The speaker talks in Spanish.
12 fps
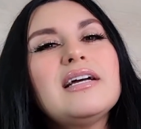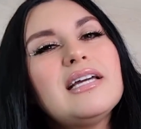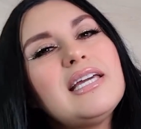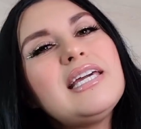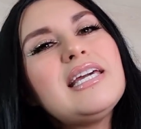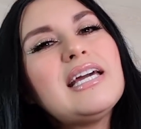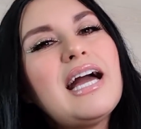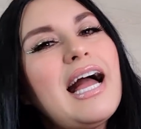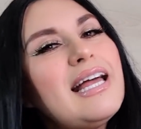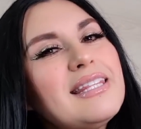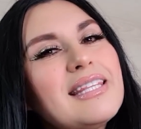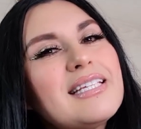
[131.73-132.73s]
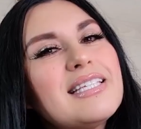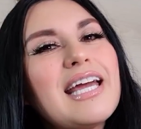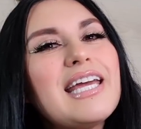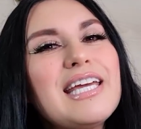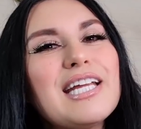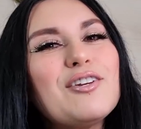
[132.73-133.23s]
y antes de
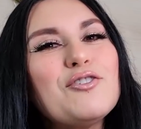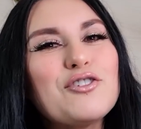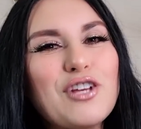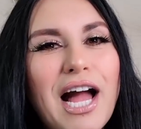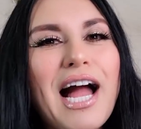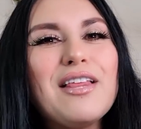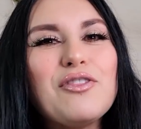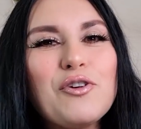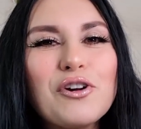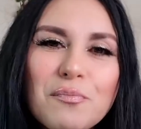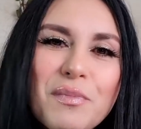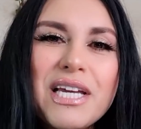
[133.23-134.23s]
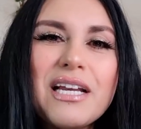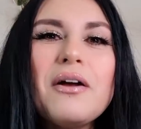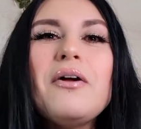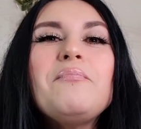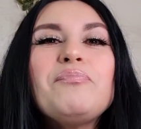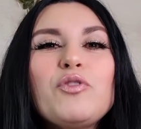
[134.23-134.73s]
irnos a dormir
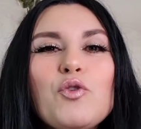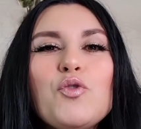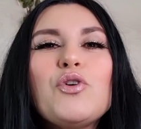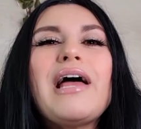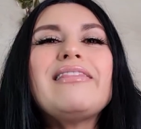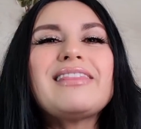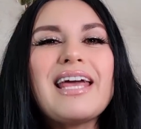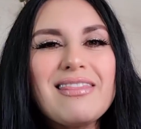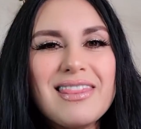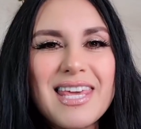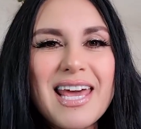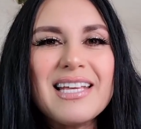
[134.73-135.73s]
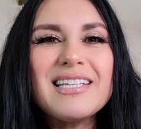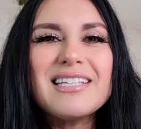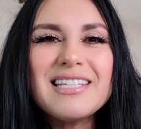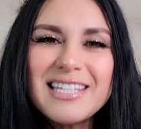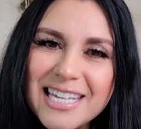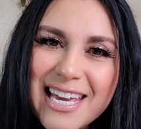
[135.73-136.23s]
durante
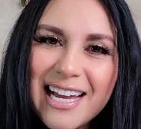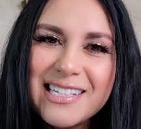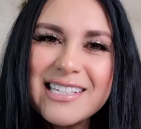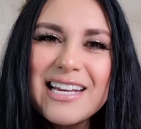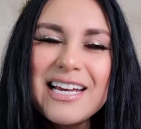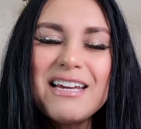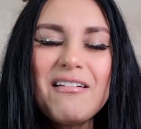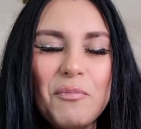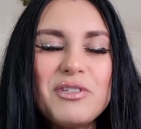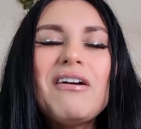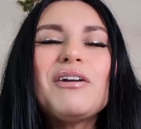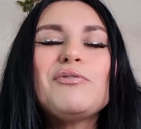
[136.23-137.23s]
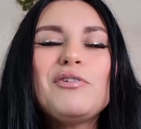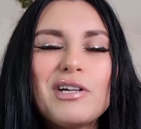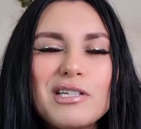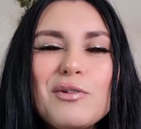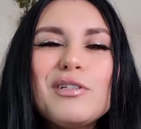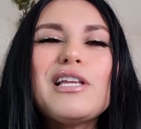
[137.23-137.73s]
10 días. Y vamos a ver unos
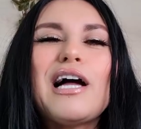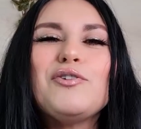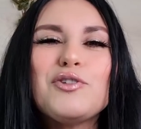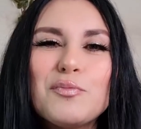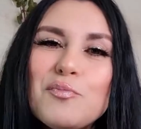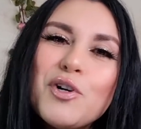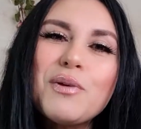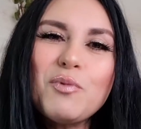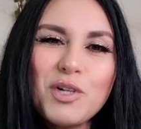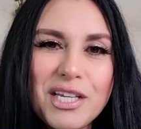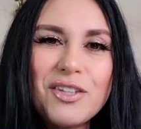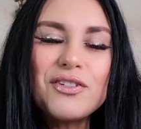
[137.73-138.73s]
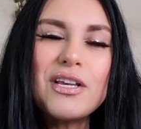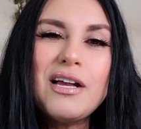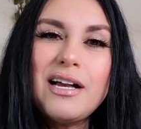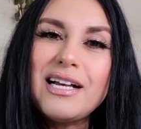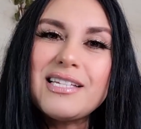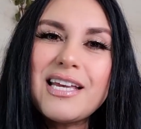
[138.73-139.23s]
resultados muy bonitos,
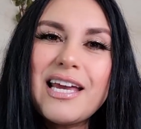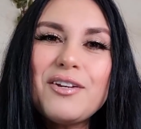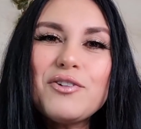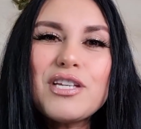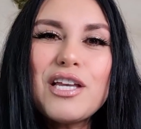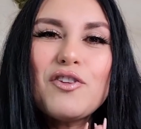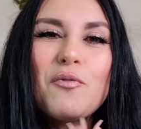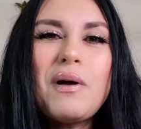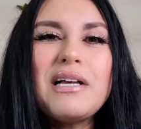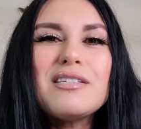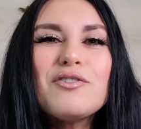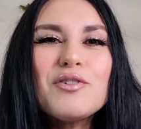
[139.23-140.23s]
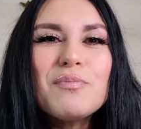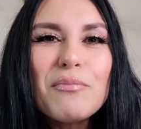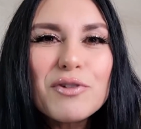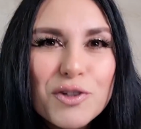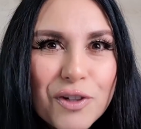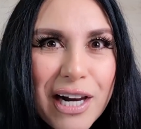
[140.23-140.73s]
así que no siendo más, nos
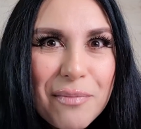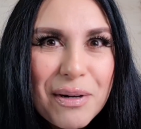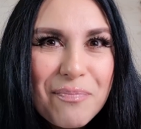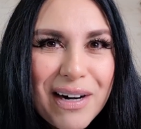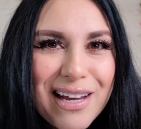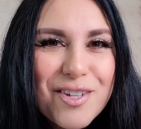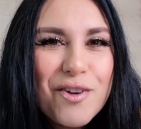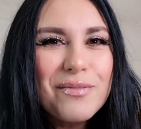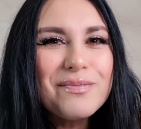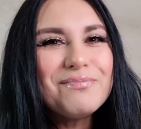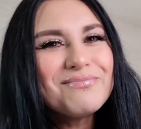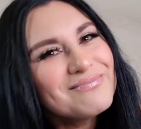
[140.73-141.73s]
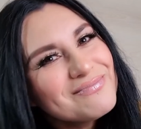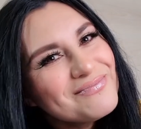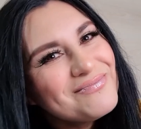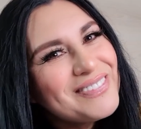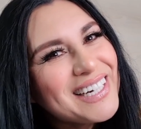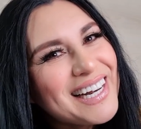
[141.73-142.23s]
vamos con la preparación
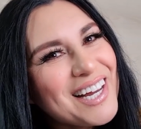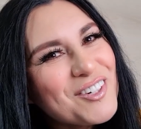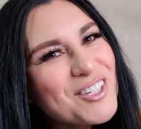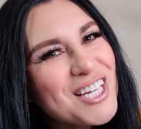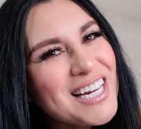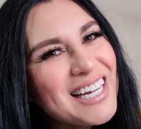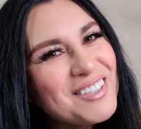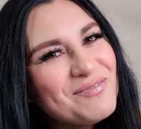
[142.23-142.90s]
para la cocina.